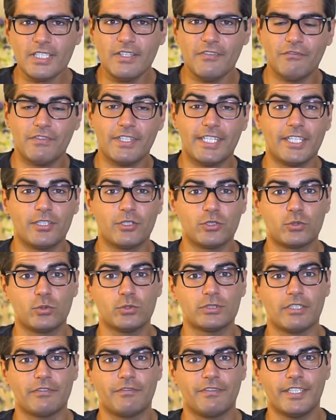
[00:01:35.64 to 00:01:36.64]
Vi chiedo
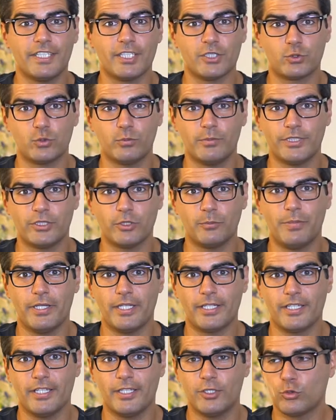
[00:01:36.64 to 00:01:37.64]
scusa fin da subito
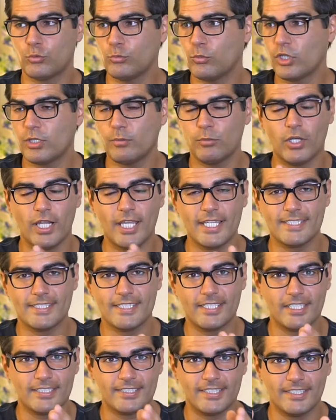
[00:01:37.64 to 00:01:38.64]
per i rumori
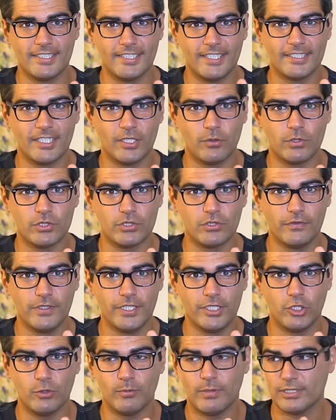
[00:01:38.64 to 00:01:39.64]
molesti che sentirete in questo
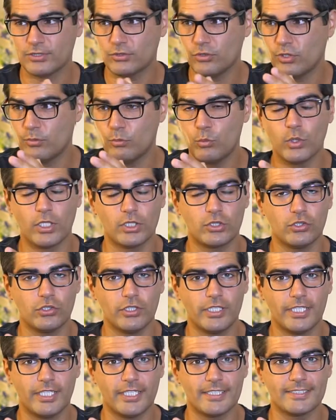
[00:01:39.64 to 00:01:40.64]
video, ma sono i
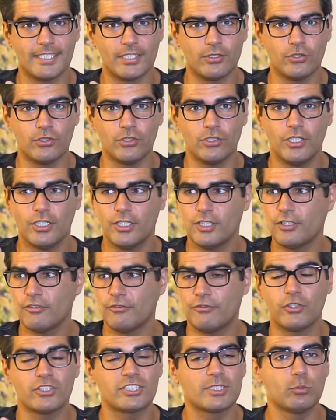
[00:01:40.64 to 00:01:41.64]
muratori che stanno
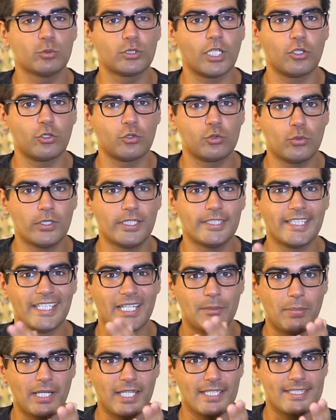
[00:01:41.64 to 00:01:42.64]
forse buttando giù
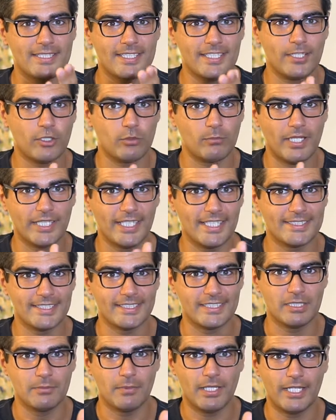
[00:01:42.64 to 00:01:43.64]
l'intera palazzina ormai da
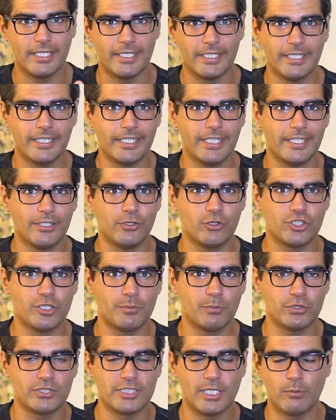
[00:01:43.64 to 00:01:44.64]
settimane e non ci
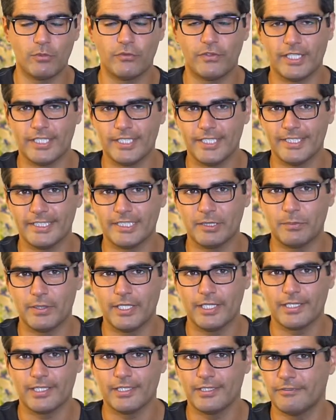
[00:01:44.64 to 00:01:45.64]
possiamo fare niente
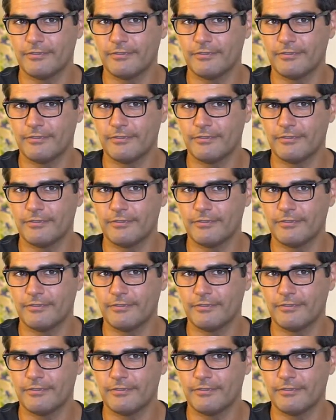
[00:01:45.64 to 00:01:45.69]
per